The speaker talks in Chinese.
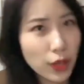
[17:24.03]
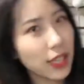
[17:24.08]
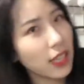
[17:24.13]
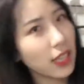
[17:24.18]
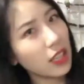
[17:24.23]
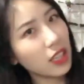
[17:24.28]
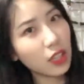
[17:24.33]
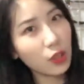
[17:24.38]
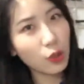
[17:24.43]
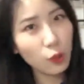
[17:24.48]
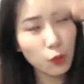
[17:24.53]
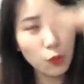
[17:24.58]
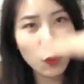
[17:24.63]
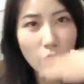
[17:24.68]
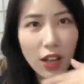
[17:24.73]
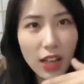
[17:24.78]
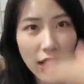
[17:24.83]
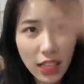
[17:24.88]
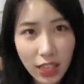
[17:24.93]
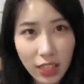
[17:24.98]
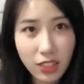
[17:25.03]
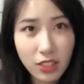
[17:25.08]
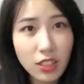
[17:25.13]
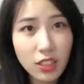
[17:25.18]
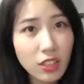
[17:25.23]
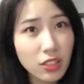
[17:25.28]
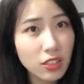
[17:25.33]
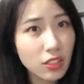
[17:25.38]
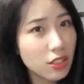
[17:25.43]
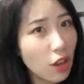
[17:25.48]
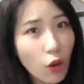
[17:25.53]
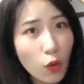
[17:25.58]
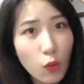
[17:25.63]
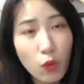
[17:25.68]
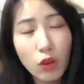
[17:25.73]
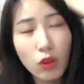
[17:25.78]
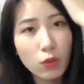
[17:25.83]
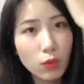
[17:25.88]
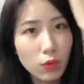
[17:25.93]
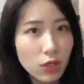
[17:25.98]
堆一摞，它真的是超
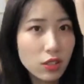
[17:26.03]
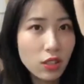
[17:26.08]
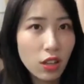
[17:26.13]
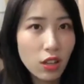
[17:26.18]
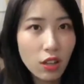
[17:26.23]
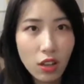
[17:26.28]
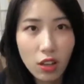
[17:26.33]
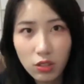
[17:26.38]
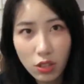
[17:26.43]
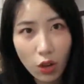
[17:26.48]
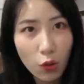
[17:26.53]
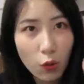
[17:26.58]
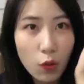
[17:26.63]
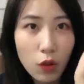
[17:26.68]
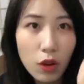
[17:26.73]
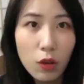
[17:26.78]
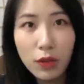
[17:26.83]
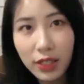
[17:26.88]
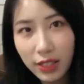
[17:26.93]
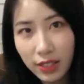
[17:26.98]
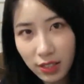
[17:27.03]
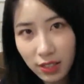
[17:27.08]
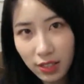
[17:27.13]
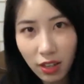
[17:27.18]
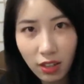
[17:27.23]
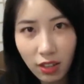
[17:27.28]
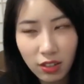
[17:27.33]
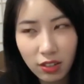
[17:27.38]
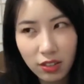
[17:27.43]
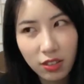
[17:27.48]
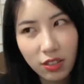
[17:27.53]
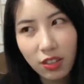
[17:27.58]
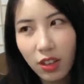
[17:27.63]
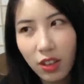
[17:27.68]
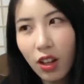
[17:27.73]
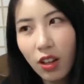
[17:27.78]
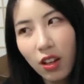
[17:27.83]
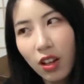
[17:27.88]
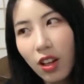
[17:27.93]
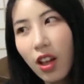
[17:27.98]
过了我的身高，超过了我一七零的身
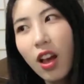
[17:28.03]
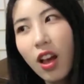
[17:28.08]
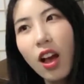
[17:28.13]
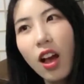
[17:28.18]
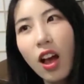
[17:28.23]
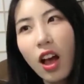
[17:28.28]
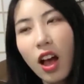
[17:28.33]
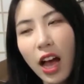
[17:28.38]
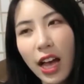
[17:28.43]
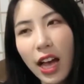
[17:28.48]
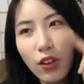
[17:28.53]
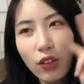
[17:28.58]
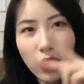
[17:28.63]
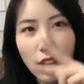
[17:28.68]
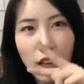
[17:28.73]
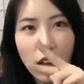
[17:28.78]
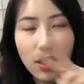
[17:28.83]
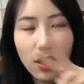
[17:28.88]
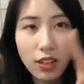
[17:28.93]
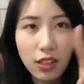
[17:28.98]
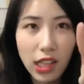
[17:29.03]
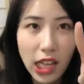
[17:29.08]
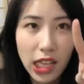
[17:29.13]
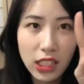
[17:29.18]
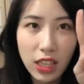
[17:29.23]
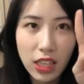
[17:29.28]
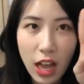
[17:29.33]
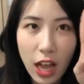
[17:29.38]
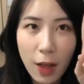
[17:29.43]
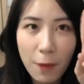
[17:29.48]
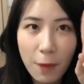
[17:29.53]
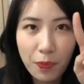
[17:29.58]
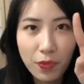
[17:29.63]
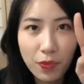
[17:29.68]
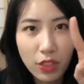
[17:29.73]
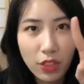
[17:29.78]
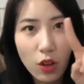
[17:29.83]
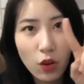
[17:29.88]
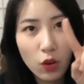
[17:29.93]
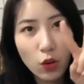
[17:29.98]
高。还有第二个奶茶
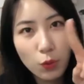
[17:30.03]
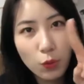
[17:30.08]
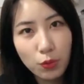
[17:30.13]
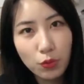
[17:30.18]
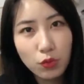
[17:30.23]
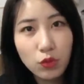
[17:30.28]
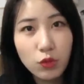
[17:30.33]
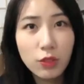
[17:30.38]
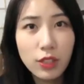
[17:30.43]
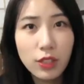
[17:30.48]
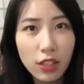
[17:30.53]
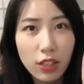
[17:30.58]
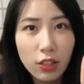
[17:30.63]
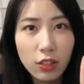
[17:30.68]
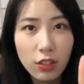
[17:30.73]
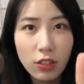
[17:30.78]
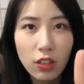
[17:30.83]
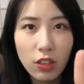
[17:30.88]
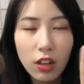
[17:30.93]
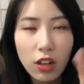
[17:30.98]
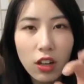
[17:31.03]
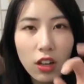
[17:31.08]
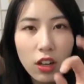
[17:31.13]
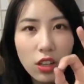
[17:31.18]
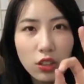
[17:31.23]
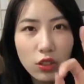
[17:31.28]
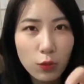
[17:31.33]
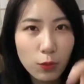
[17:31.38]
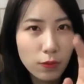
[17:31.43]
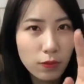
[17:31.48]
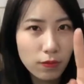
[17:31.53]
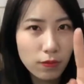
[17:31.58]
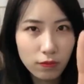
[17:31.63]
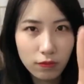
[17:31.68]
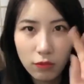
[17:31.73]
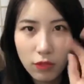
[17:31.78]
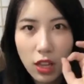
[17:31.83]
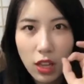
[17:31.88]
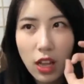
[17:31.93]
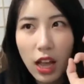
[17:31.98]
到了不直接喝，就
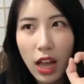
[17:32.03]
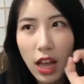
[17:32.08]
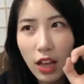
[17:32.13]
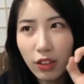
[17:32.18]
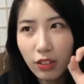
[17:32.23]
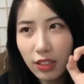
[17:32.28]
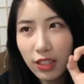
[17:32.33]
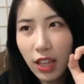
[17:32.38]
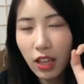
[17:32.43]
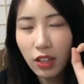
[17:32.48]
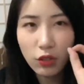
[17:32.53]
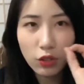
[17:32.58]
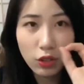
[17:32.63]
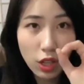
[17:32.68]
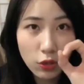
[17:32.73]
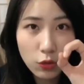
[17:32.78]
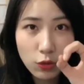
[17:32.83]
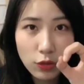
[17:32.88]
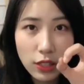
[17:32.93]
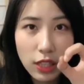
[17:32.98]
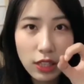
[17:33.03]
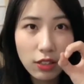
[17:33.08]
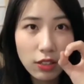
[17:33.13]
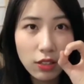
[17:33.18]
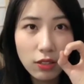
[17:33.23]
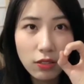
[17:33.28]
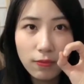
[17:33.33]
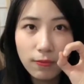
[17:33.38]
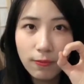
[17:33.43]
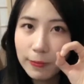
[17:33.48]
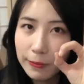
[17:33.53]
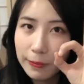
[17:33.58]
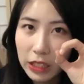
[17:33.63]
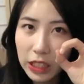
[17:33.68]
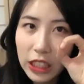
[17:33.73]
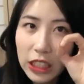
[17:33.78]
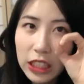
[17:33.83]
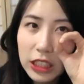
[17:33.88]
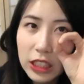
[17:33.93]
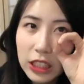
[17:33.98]
还有第三个就闹钟响了
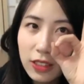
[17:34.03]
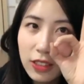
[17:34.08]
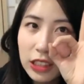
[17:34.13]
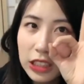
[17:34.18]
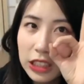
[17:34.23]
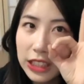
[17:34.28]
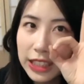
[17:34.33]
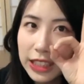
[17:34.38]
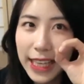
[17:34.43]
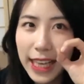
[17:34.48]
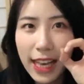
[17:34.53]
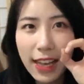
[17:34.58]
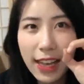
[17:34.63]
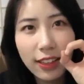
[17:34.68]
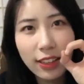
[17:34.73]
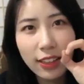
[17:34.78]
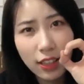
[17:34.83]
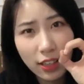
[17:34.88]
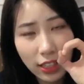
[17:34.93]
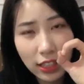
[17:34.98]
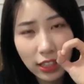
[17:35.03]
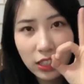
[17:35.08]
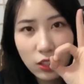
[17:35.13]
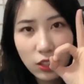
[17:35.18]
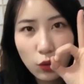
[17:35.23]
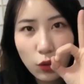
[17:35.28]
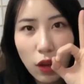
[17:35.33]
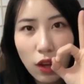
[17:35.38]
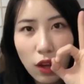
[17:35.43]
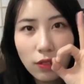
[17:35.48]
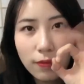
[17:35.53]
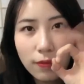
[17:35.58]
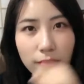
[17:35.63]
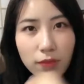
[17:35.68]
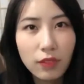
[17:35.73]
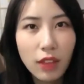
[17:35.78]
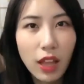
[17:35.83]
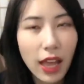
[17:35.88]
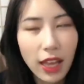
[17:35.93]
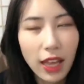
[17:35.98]
直接可以起床。
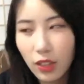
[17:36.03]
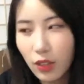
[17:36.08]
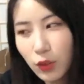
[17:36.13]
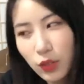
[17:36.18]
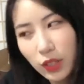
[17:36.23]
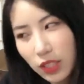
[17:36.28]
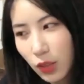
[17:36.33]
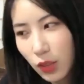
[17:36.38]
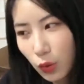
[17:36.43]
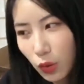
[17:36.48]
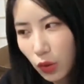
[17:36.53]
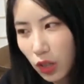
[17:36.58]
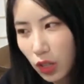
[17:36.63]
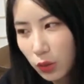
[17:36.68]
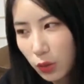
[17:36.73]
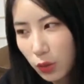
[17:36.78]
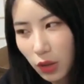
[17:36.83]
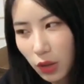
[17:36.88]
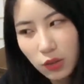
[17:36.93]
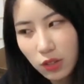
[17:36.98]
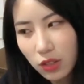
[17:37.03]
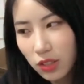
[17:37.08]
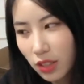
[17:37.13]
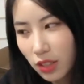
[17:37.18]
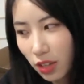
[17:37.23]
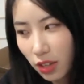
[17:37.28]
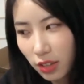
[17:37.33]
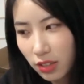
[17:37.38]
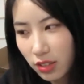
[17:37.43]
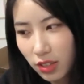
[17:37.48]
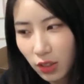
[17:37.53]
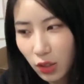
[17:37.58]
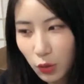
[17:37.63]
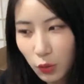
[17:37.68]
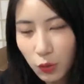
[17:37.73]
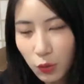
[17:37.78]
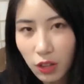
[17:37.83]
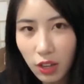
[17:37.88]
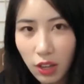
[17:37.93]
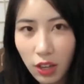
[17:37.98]
哎，想想我都可以做到，真是一个狠心
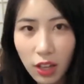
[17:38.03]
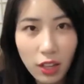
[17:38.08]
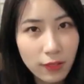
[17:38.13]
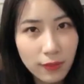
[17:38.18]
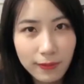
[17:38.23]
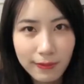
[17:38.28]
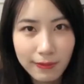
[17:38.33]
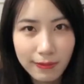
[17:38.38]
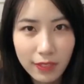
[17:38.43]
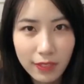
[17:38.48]
的女人啊！